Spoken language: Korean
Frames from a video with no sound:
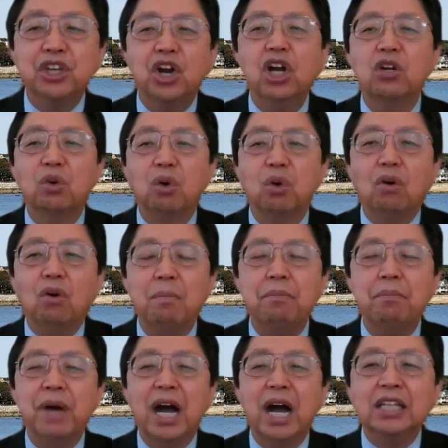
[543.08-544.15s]
결코
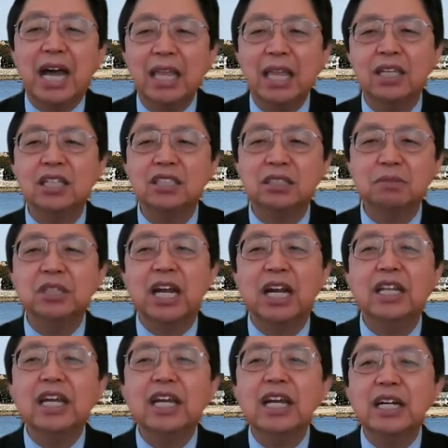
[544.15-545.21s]
원망하지
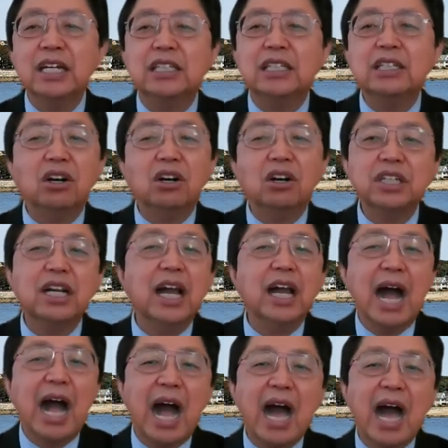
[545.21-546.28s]
않겠습니다는 그것을
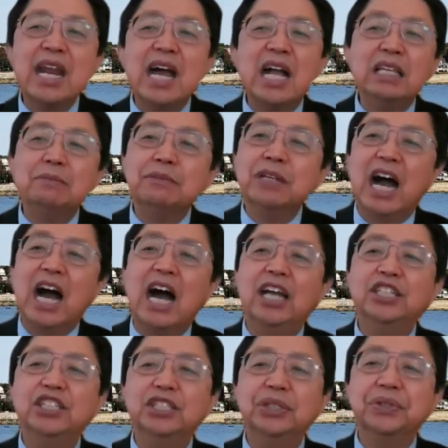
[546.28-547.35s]
하나님은
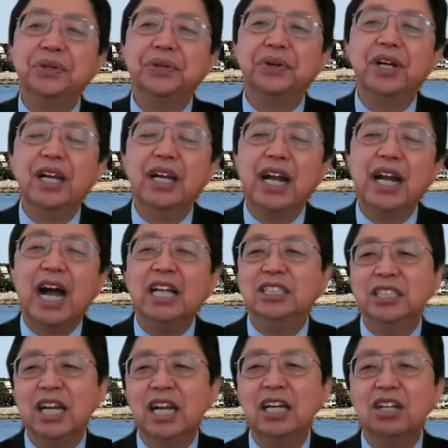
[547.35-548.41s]
아시고
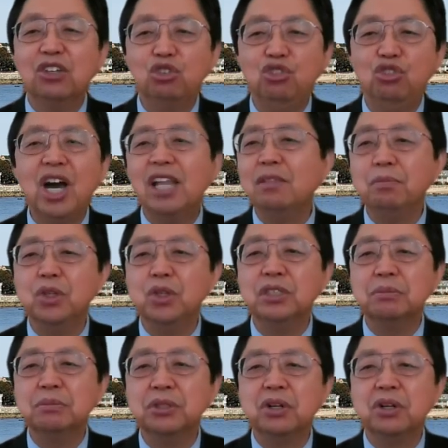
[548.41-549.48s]
가장 귀한
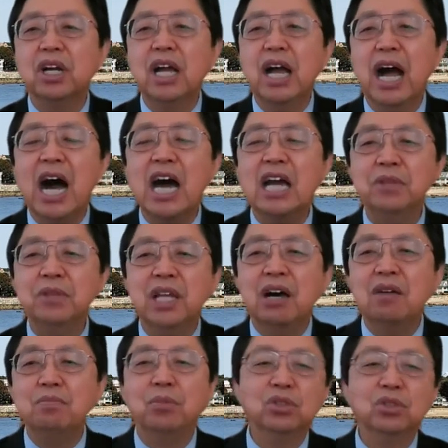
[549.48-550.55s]
모습으로
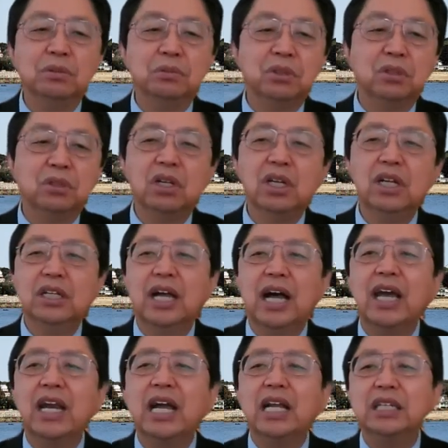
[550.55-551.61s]
아름다운 모습으로
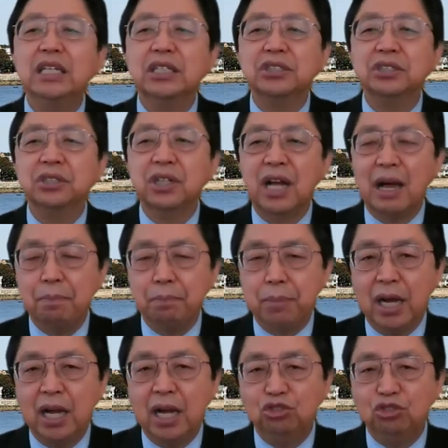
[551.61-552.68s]
하나님께서
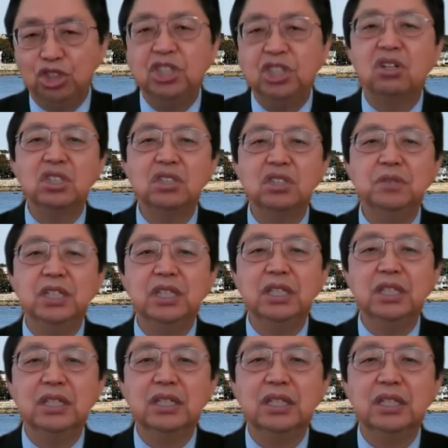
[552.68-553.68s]
갚아 주실 것입니다.